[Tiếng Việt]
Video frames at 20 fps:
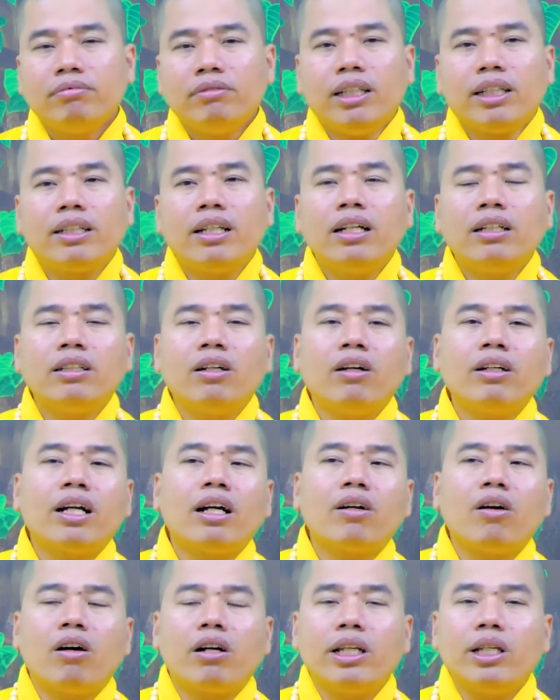Những Đức nói
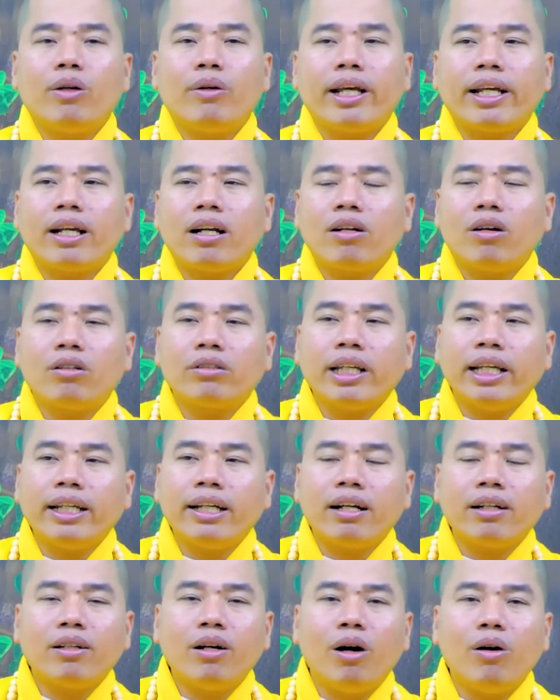các con đi vô đây, các con thấy
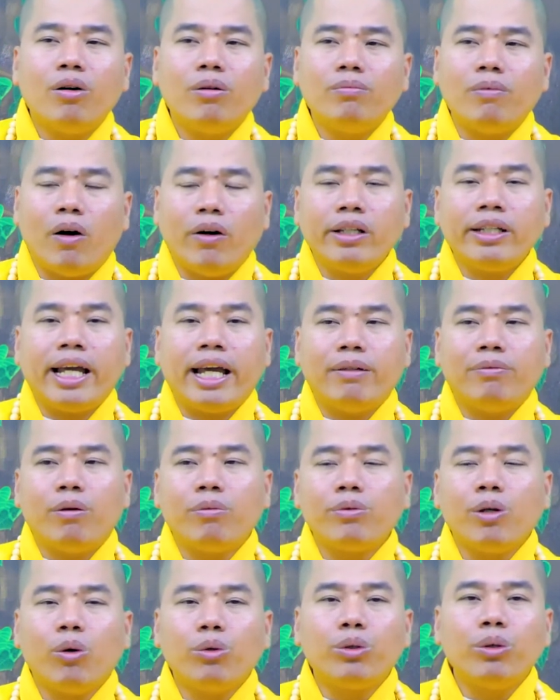các cô mỗi ngày
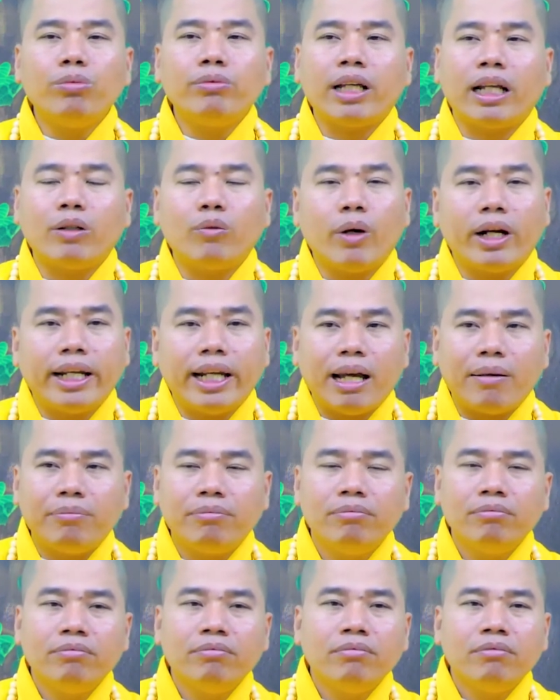phục vụ chúng sanh quanh
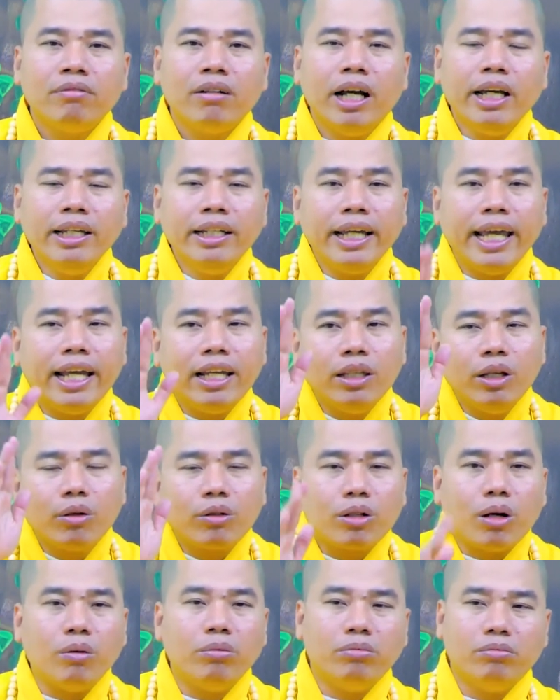năm, ý nghĩa
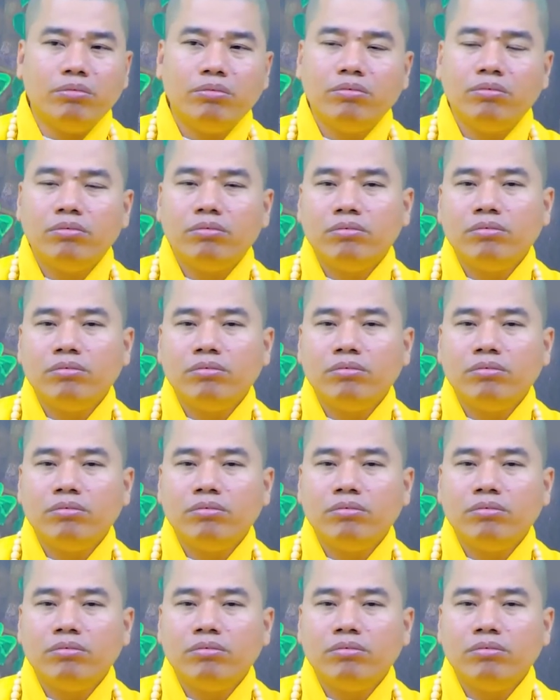vô cùng.